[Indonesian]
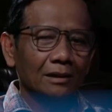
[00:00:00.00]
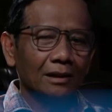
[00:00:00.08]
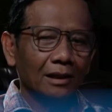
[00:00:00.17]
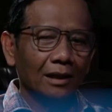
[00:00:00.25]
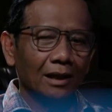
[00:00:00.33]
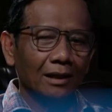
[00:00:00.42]

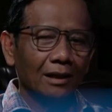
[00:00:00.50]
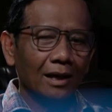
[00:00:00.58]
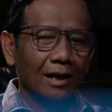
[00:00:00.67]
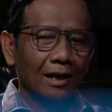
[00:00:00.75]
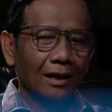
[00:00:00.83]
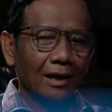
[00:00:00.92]
tinggal
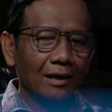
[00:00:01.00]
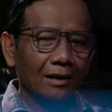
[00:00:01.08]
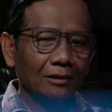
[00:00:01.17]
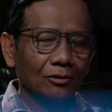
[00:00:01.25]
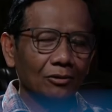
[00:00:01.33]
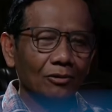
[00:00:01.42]

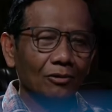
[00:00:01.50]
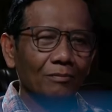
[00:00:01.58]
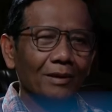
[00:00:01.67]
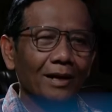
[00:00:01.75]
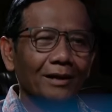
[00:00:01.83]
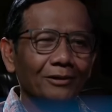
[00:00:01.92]
gelanggang
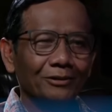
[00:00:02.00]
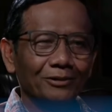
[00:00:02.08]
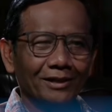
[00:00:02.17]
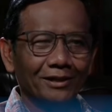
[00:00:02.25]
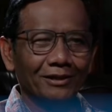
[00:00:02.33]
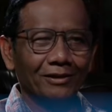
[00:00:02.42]
colong
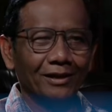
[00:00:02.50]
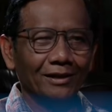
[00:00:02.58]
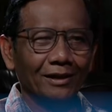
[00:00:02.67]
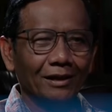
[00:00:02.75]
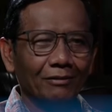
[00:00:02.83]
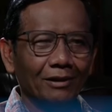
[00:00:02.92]
pelayu kata
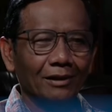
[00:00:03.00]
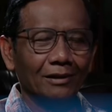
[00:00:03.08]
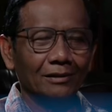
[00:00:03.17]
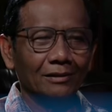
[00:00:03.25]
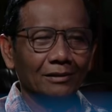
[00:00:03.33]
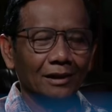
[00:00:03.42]
orang Jawa.
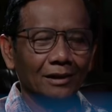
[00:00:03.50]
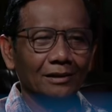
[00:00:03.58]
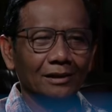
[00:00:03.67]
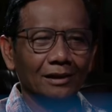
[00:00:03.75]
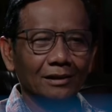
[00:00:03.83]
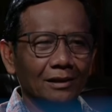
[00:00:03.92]

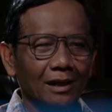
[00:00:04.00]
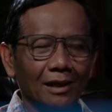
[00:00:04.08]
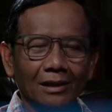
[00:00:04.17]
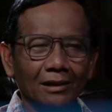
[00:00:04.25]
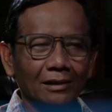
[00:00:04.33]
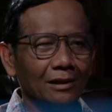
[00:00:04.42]
Jadi saya tidak
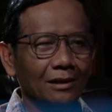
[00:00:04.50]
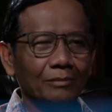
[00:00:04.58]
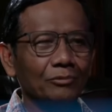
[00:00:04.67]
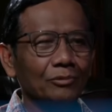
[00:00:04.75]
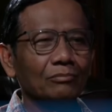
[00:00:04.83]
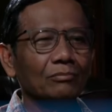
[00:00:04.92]
akan Jangan kirim,
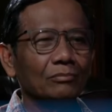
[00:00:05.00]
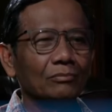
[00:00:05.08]
main pergi